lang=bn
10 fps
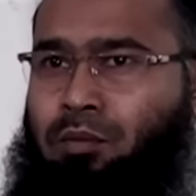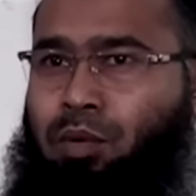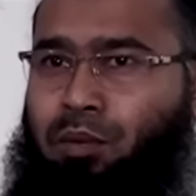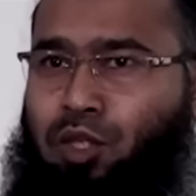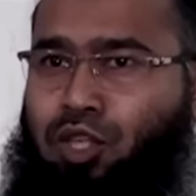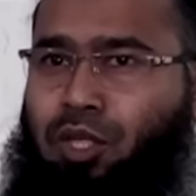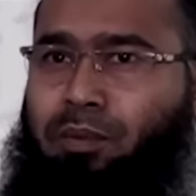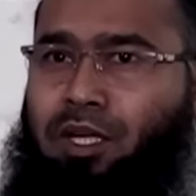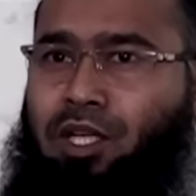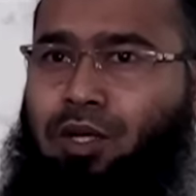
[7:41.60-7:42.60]

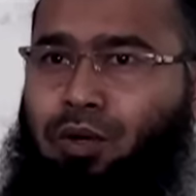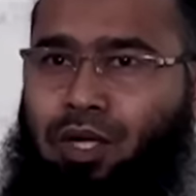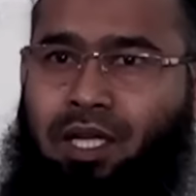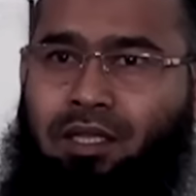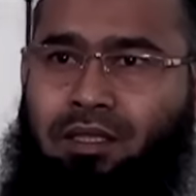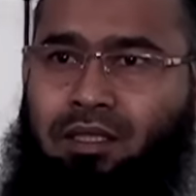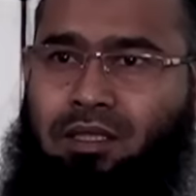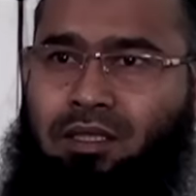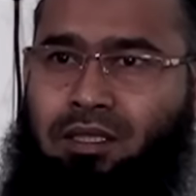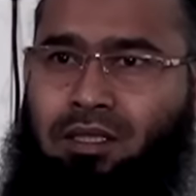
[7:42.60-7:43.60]
ভবিষ্যৎবাণী করলেন
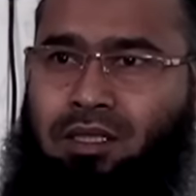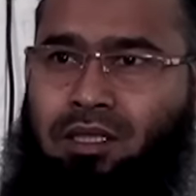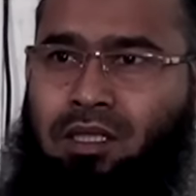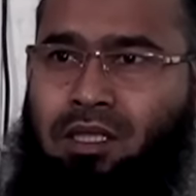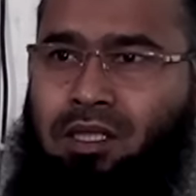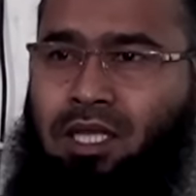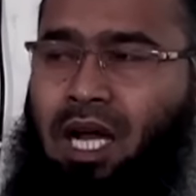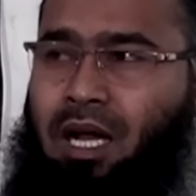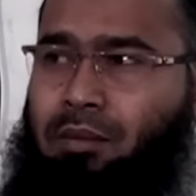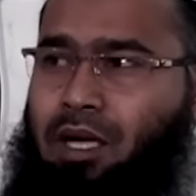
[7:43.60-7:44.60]
যে
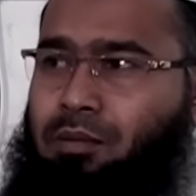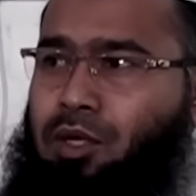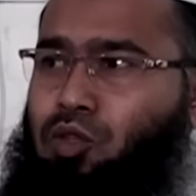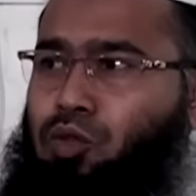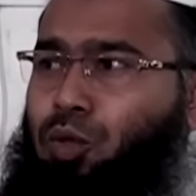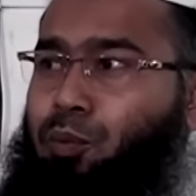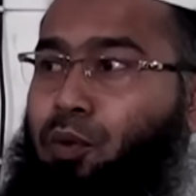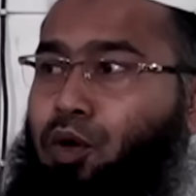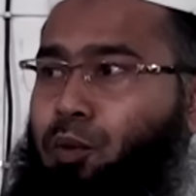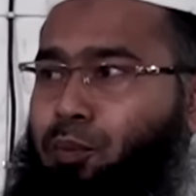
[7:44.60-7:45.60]
আমার মৃত্যুর
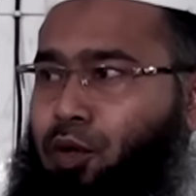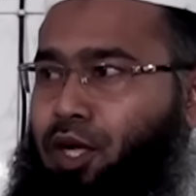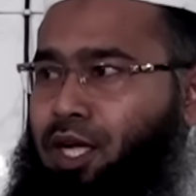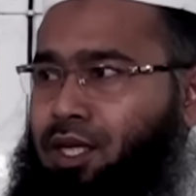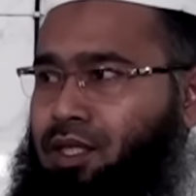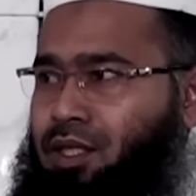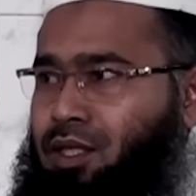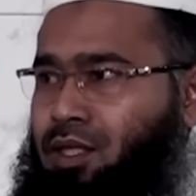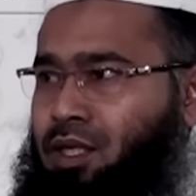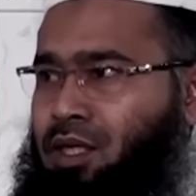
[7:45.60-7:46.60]
পর পরই
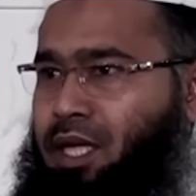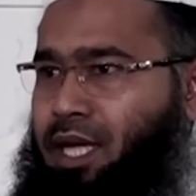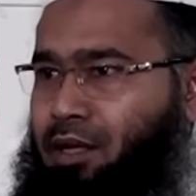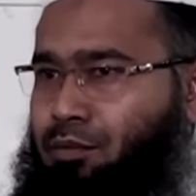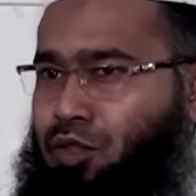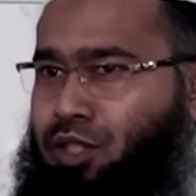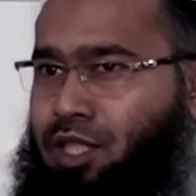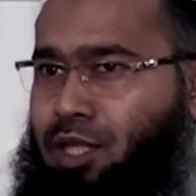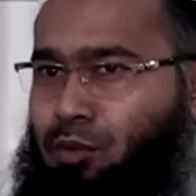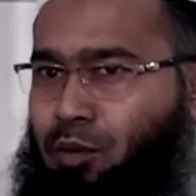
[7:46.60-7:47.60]
এই
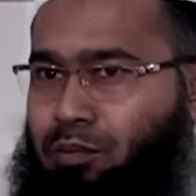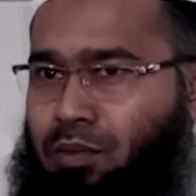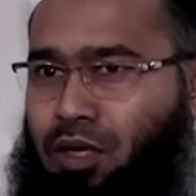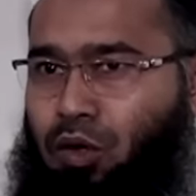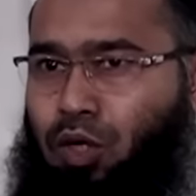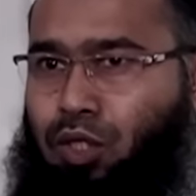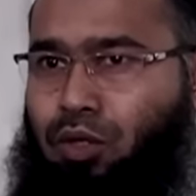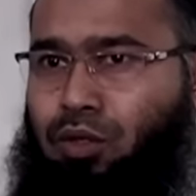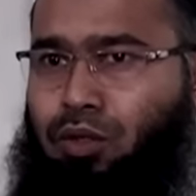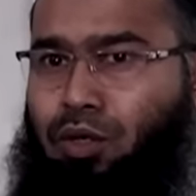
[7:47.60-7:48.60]
মুসলিম উম্মা
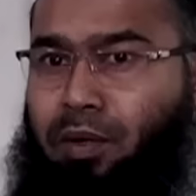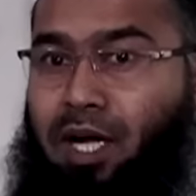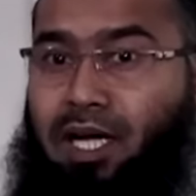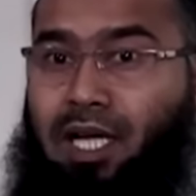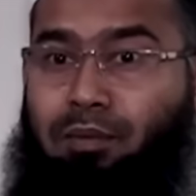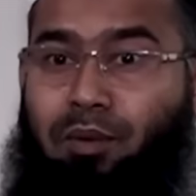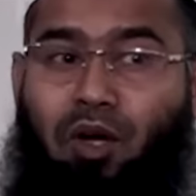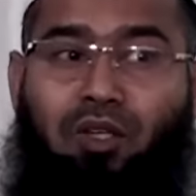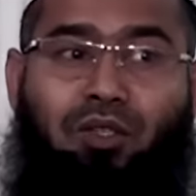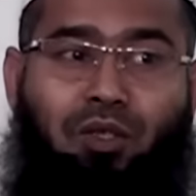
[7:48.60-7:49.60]
অসংখ্য ভাগে
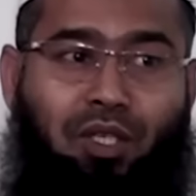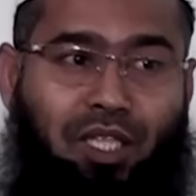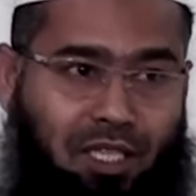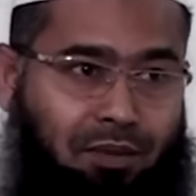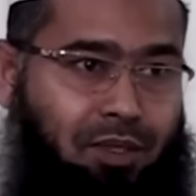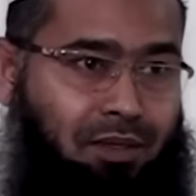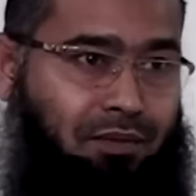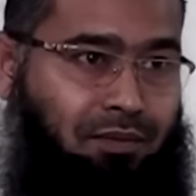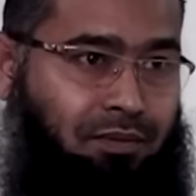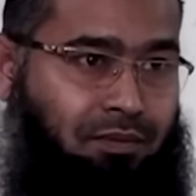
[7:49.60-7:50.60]
বিভক্ত হয়ে যাবে
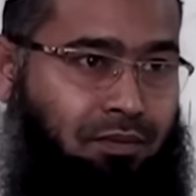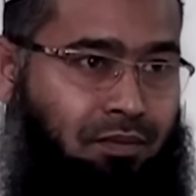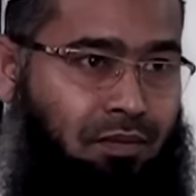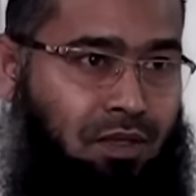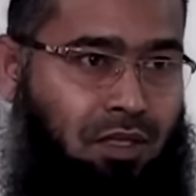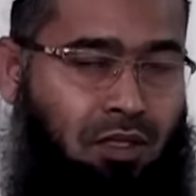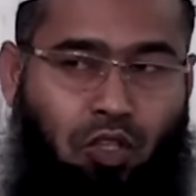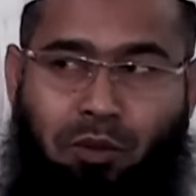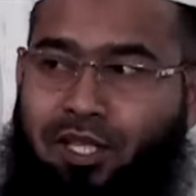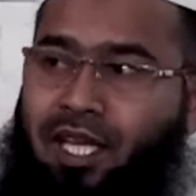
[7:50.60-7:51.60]

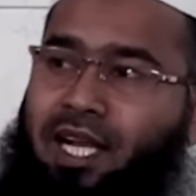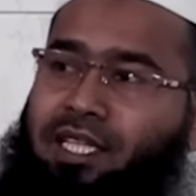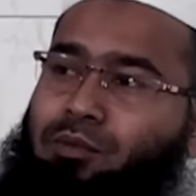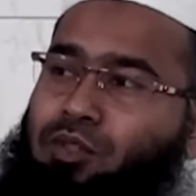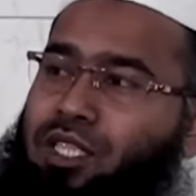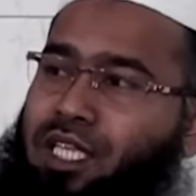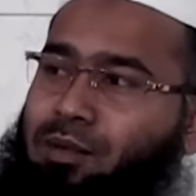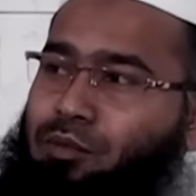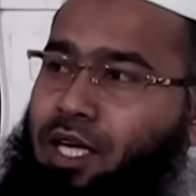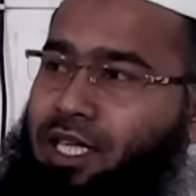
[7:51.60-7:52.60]
তবে সিরাতে
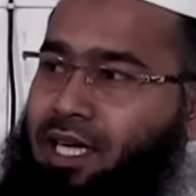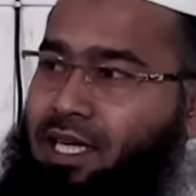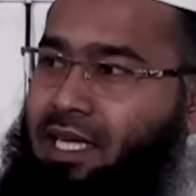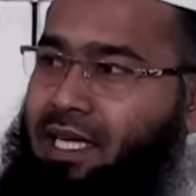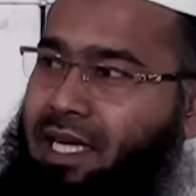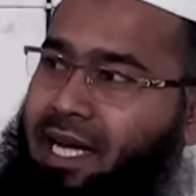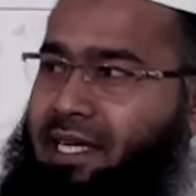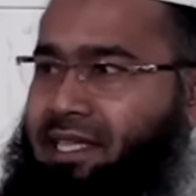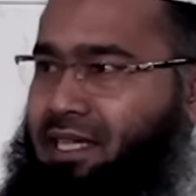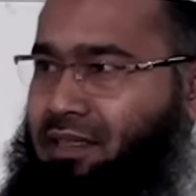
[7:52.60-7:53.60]
মুস্তাকিম কয়টা
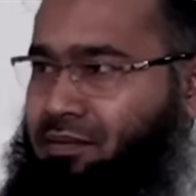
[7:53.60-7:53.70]
একটা